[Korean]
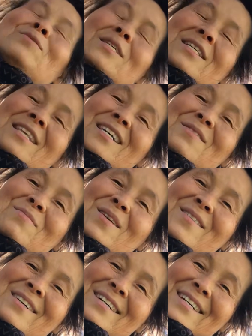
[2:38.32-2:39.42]
우리
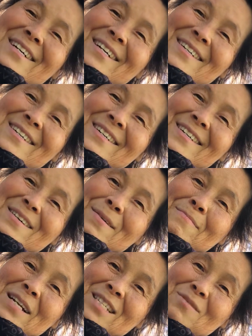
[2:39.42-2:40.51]
기다리며 어,
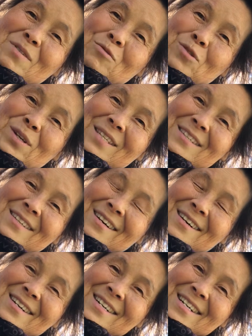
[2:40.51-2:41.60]
말씀에 굳게
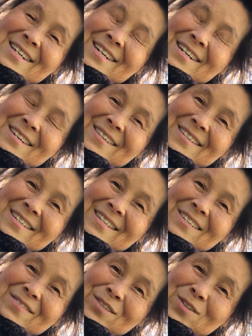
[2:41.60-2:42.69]
서서 어,
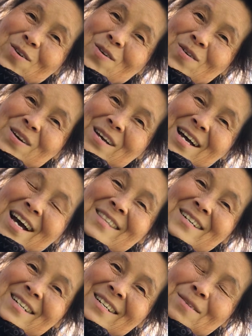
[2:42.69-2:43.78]
우리도
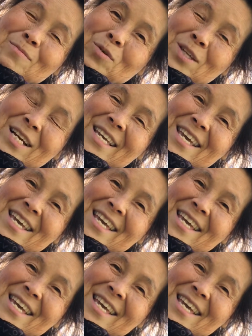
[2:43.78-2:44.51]
하늘 본향에